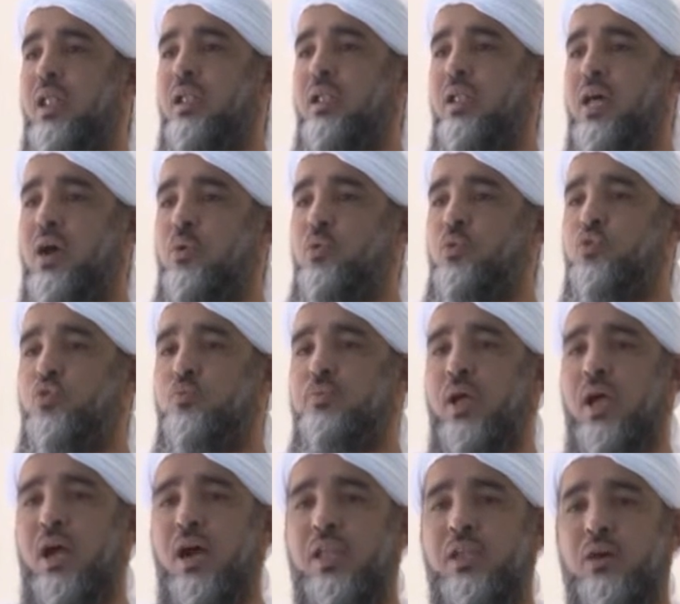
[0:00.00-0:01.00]
الله
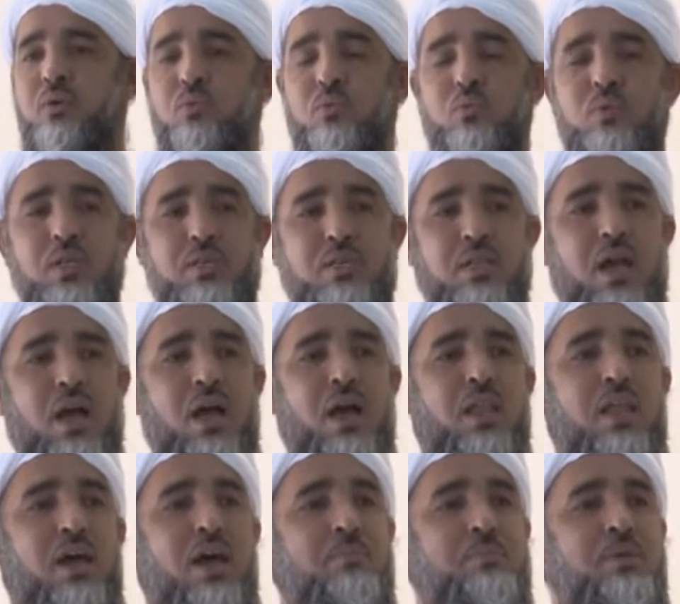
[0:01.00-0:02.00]
سبحانه
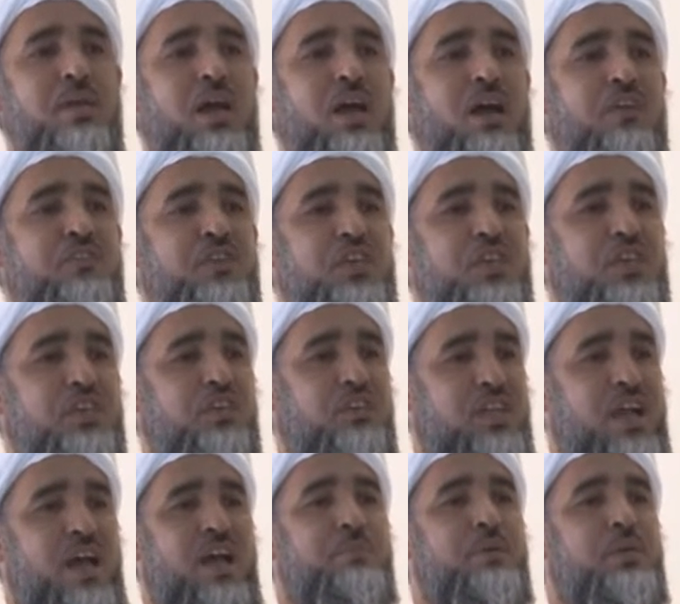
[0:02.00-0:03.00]
وتعالى بها في
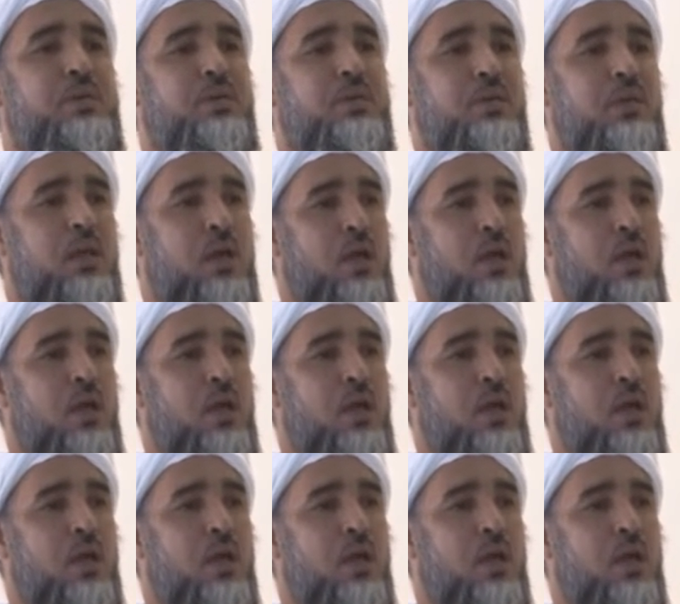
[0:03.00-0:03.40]
كتابه